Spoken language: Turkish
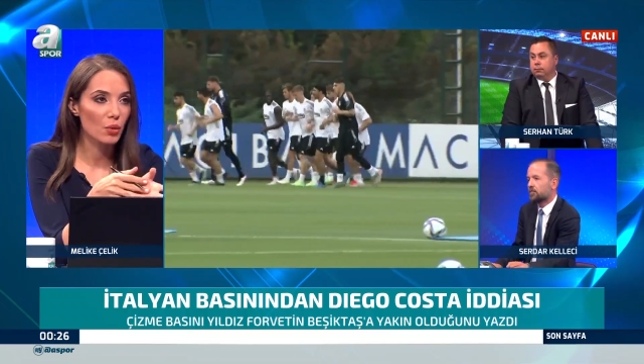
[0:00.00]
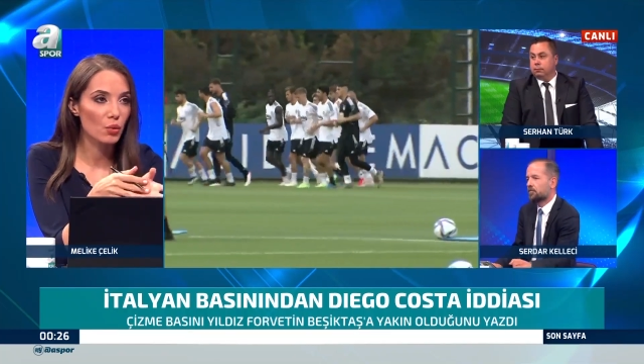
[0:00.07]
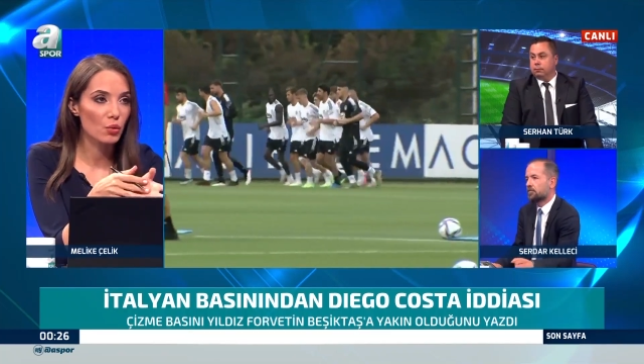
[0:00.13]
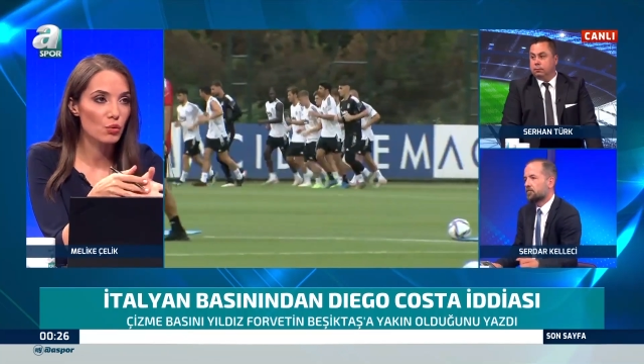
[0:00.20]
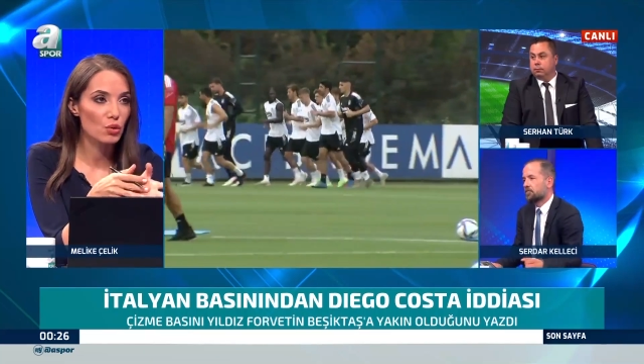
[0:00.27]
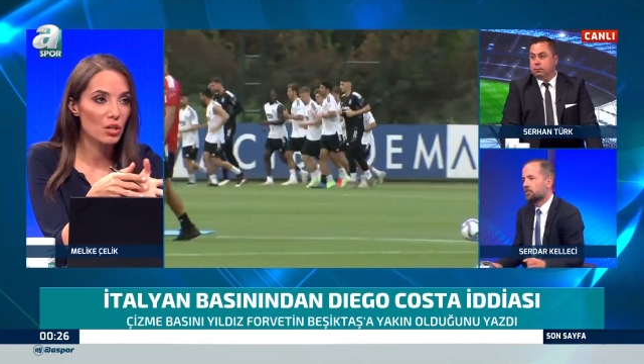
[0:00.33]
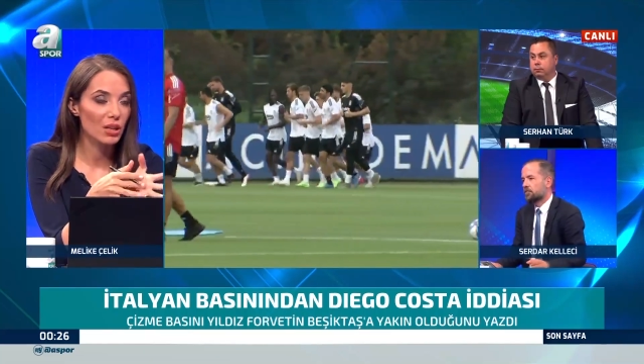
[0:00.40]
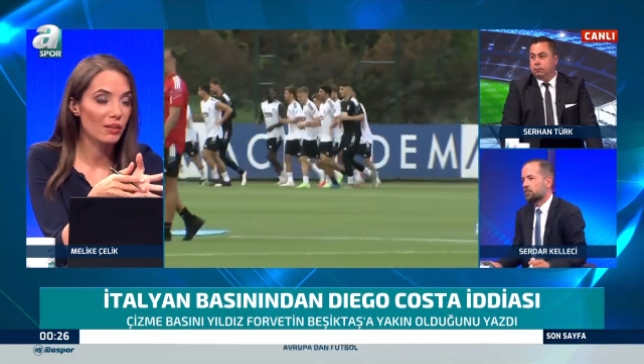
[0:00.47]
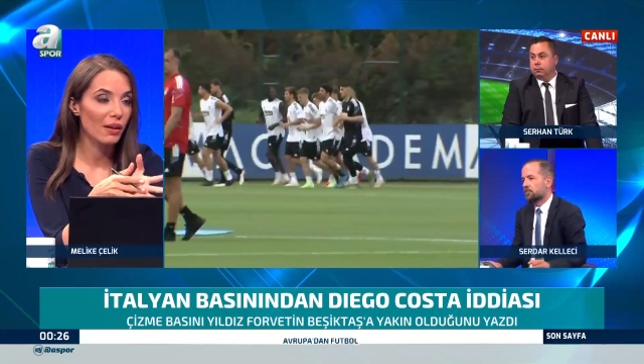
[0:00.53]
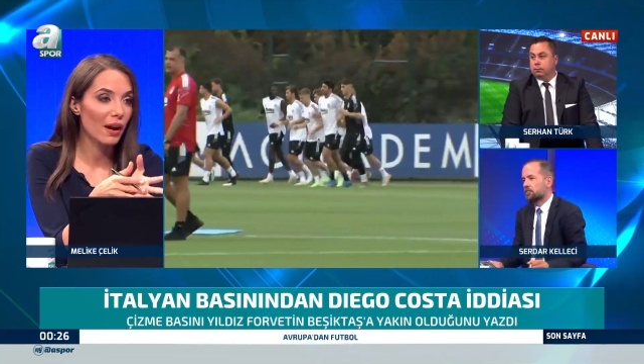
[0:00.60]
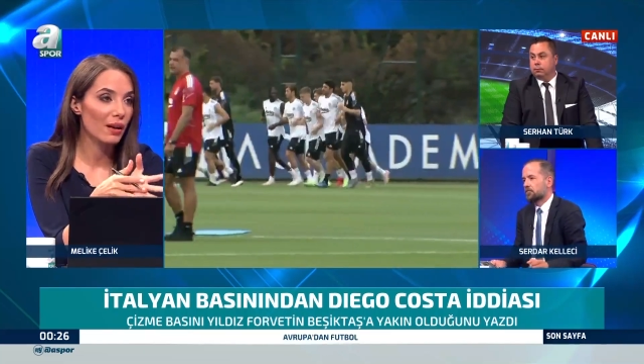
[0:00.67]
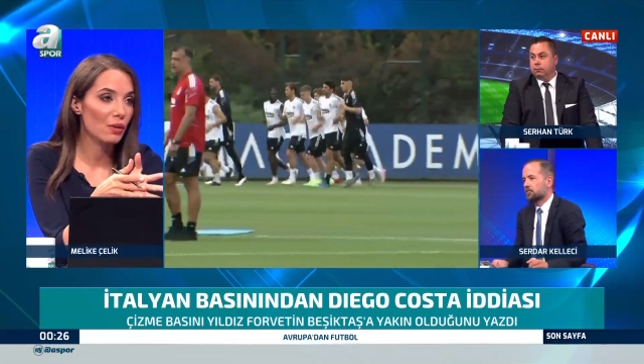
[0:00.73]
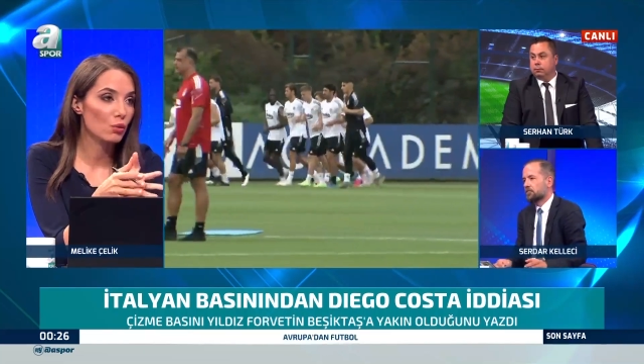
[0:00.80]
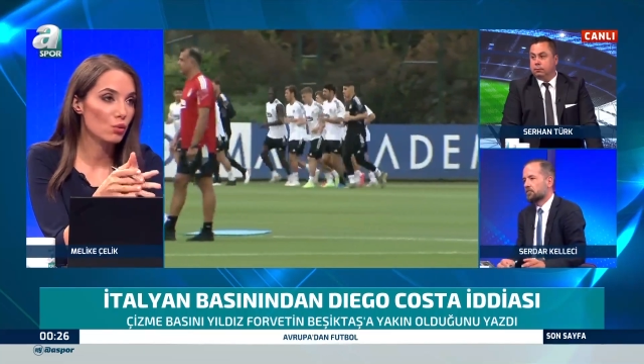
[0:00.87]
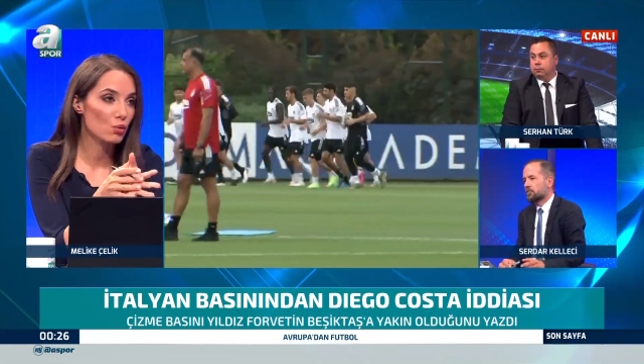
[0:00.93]
oyuncu
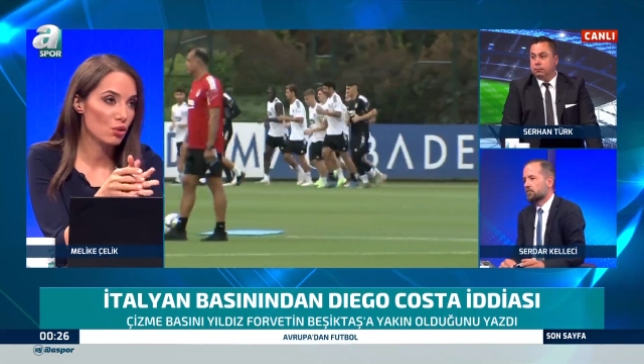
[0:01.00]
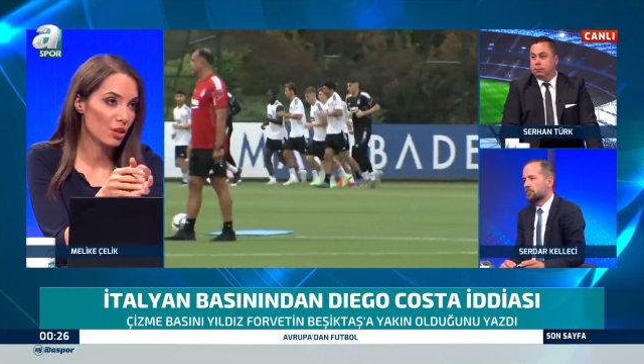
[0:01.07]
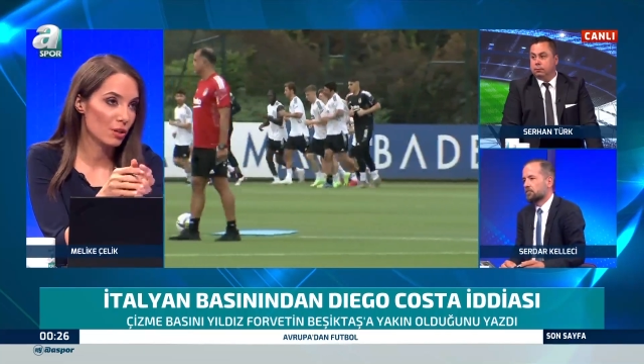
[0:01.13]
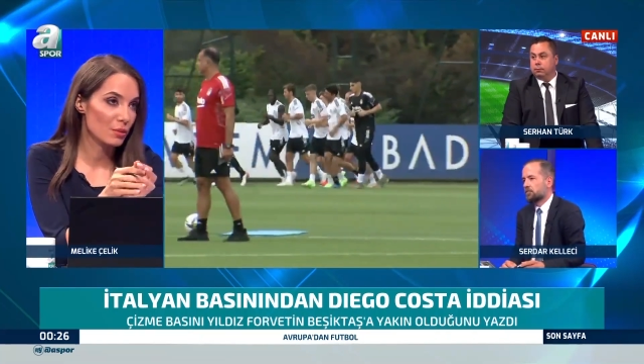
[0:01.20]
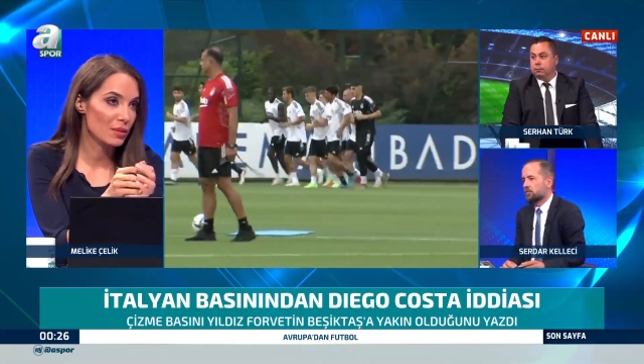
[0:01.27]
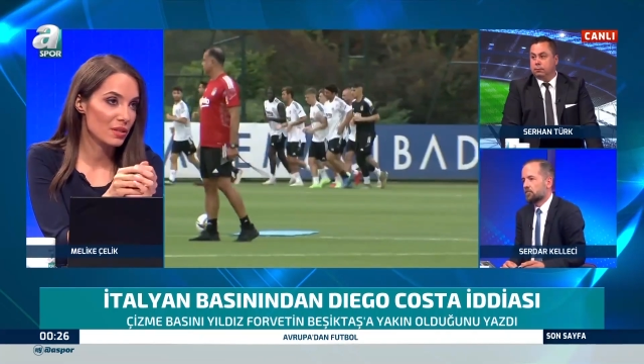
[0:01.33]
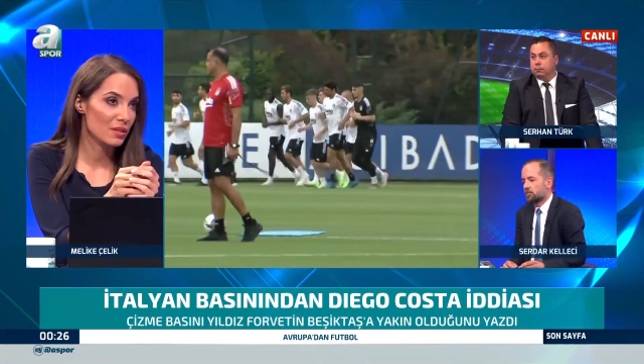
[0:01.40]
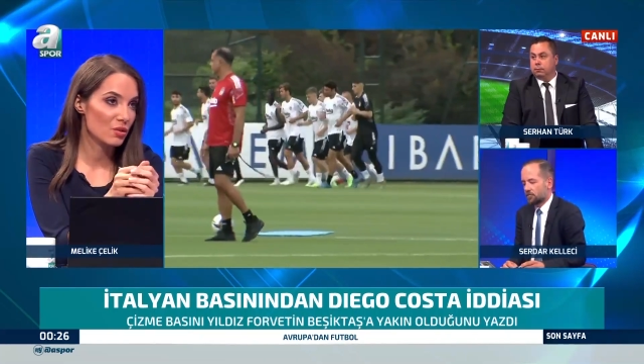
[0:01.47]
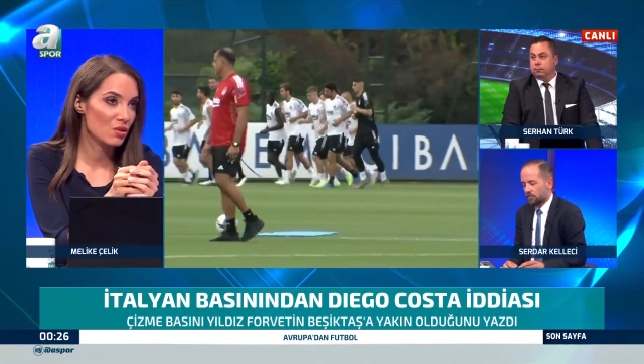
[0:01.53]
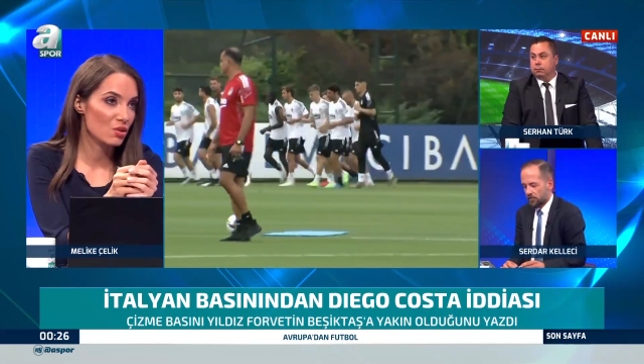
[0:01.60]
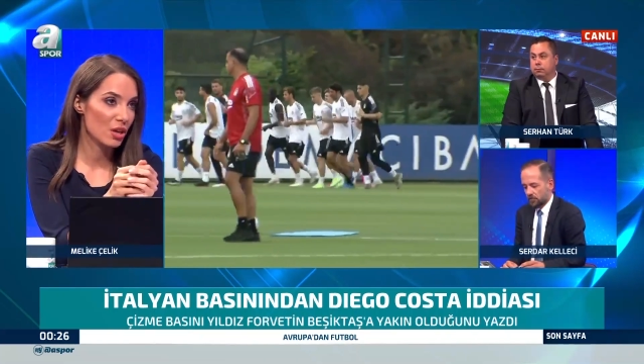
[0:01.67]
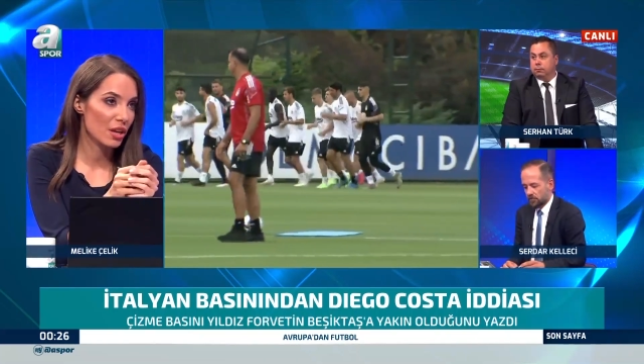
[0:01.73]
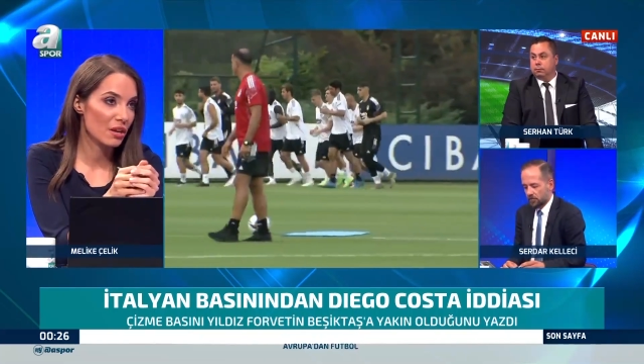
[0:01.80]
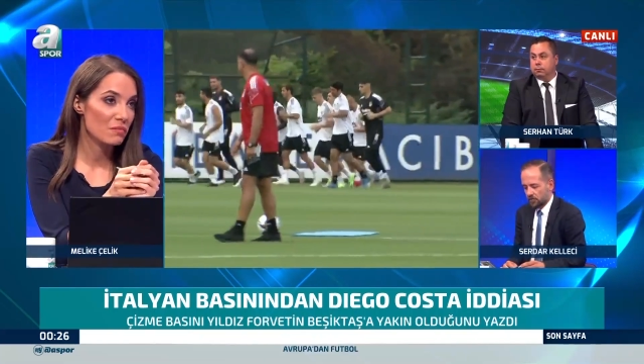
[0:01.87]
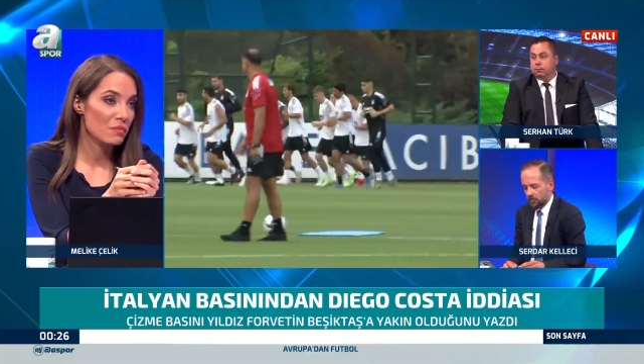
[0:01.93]
yeterli olacak mı
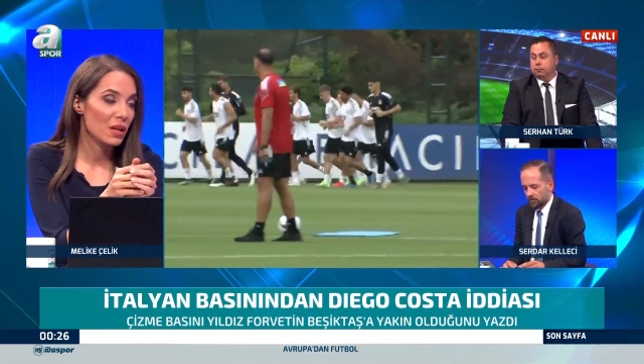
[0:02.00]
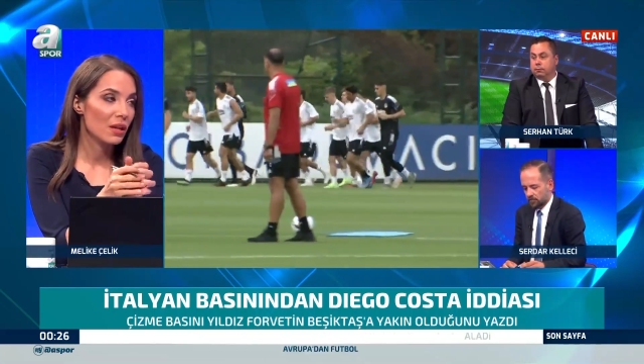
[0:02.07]
sizce?